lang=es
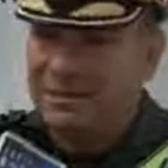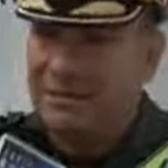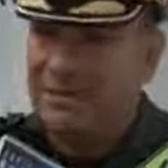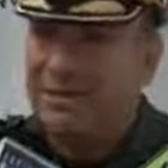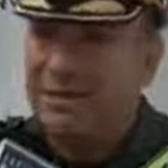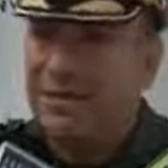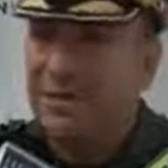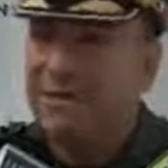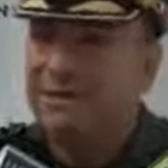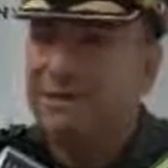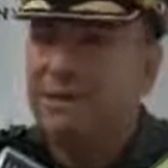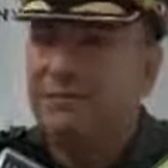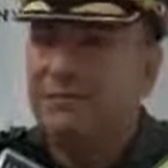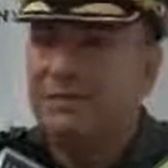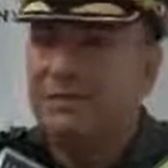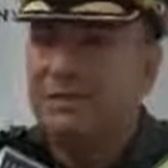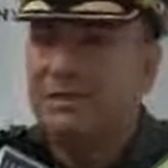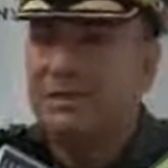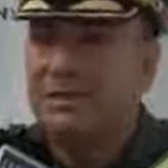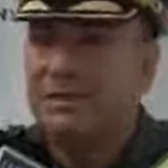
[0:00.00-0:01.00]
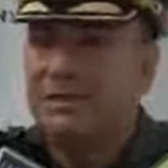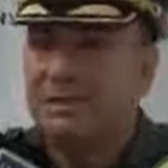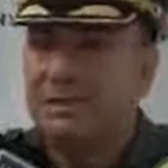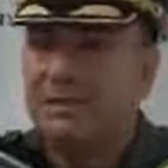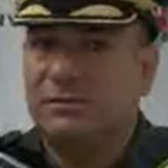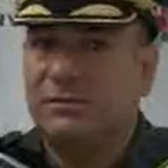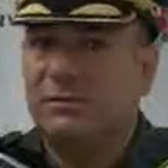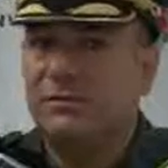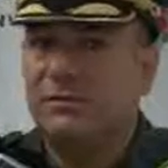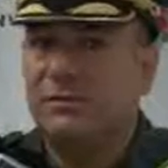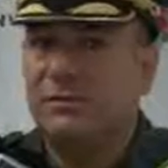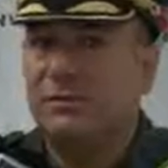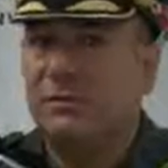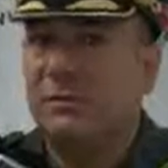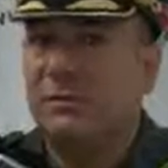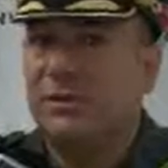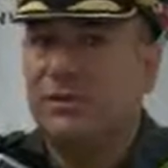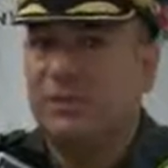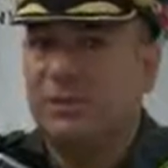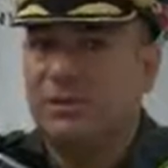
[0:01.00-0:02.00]
pues acatando esta alerta y eso
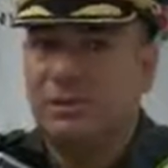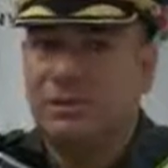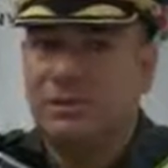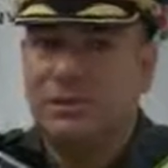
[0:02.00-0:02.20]
impidió que,